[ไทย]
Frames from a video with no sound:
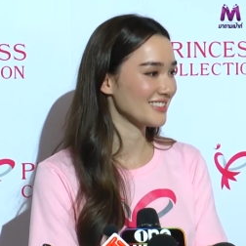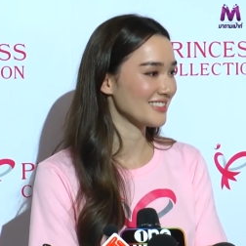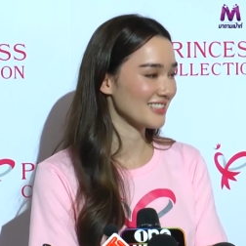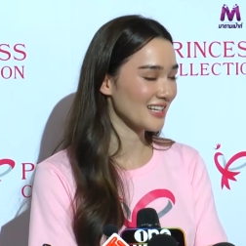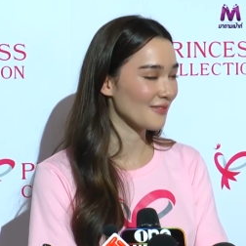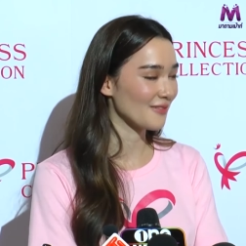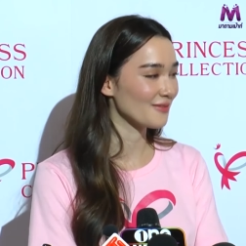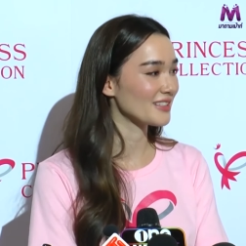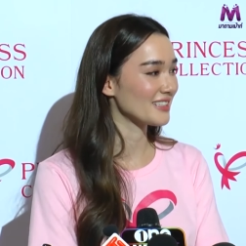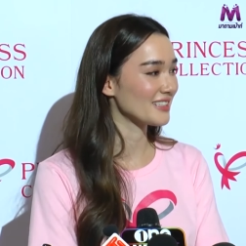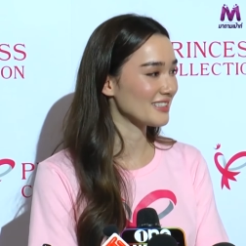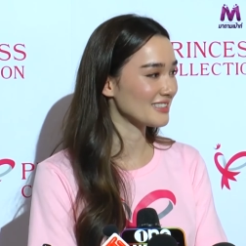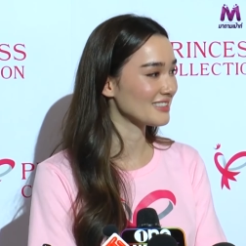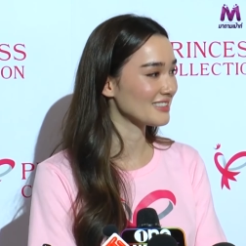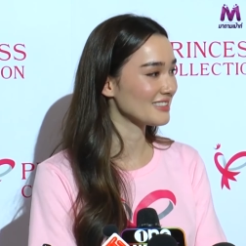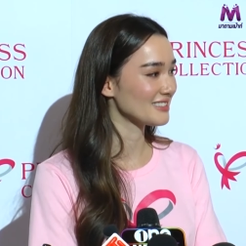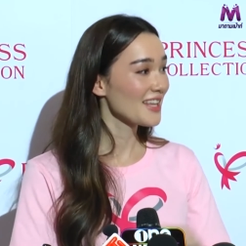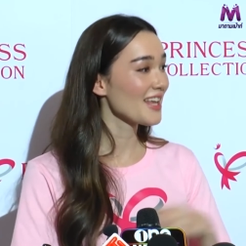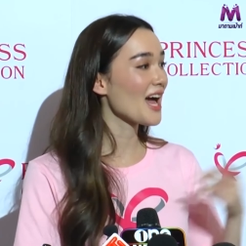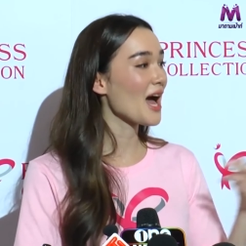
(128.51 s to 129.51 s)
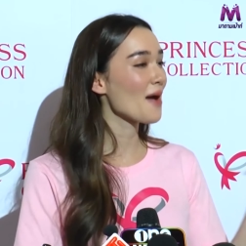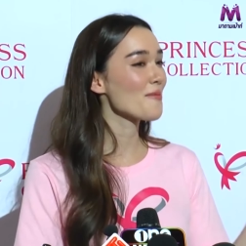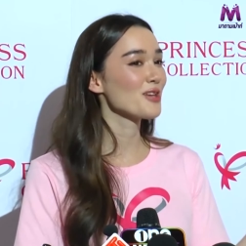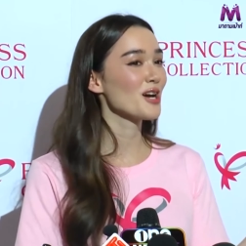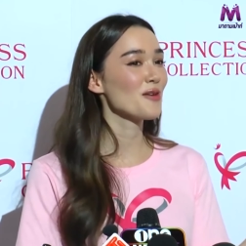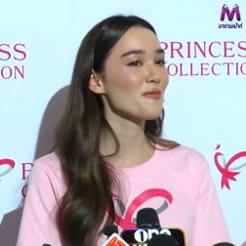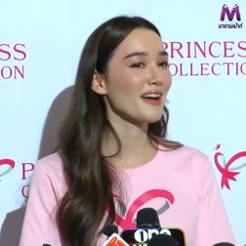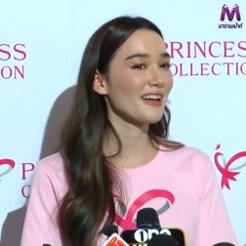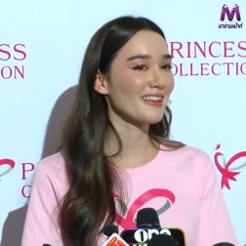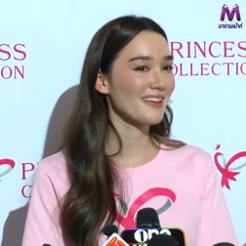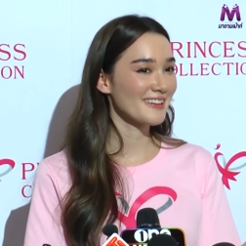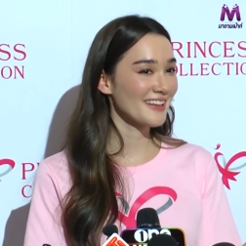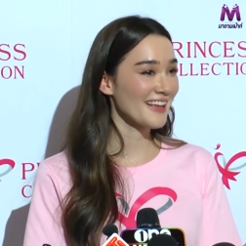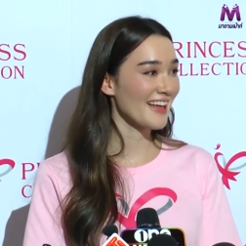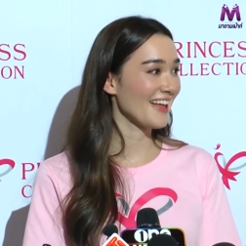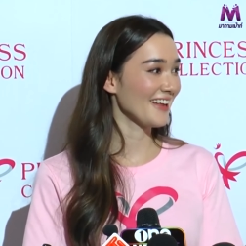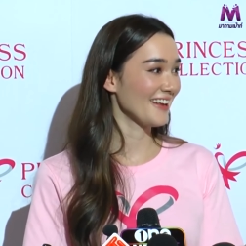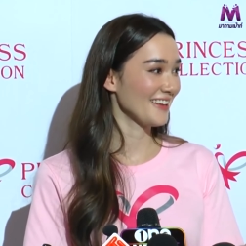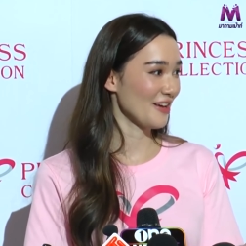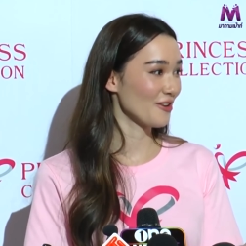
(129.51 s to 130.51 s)
ระดับนี้ นี่ถามเยอะเหมือนกันนะเนี่
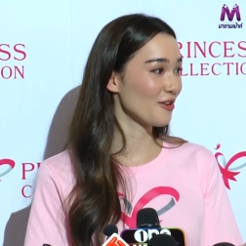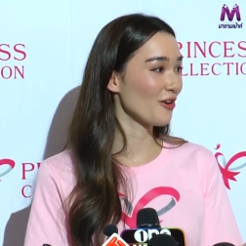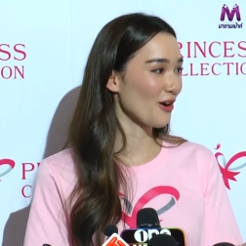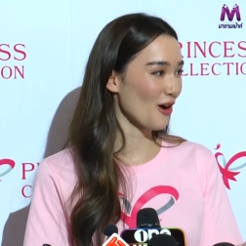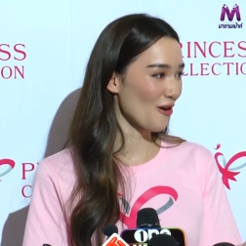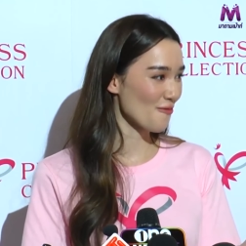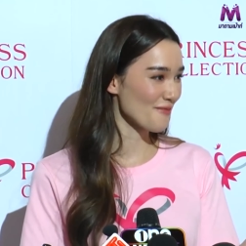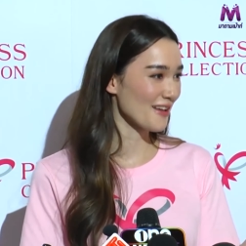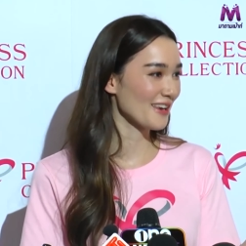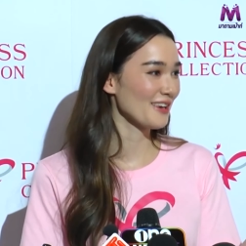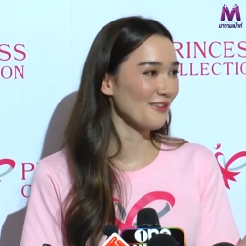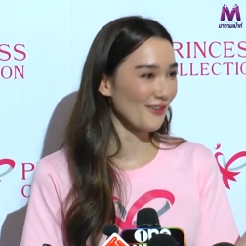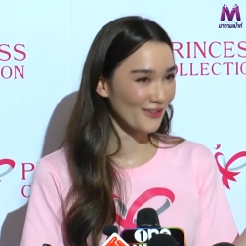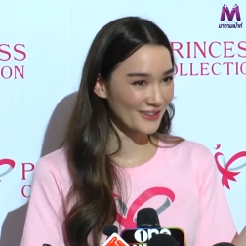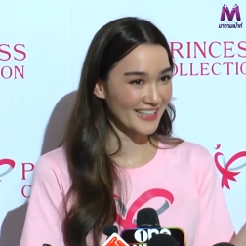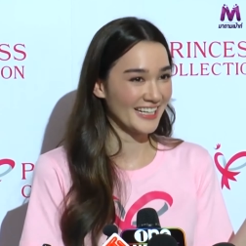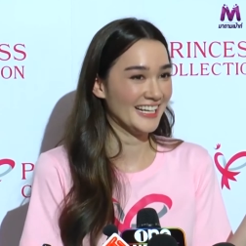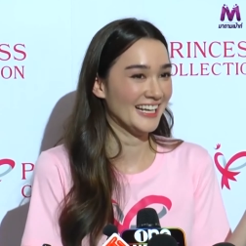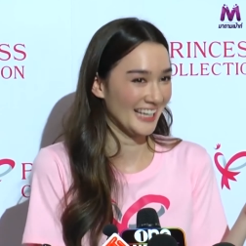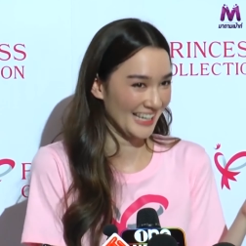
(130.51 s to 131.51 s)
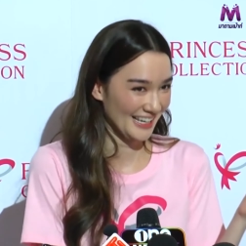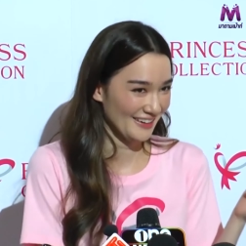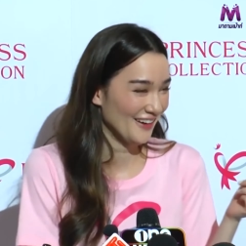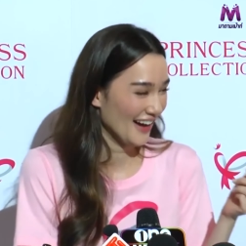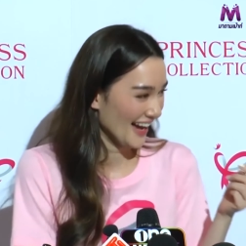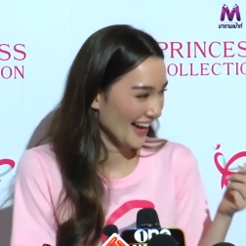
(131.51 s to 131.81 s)
ยอย่าโดนคอมเมนต์ลงนะเนี่ย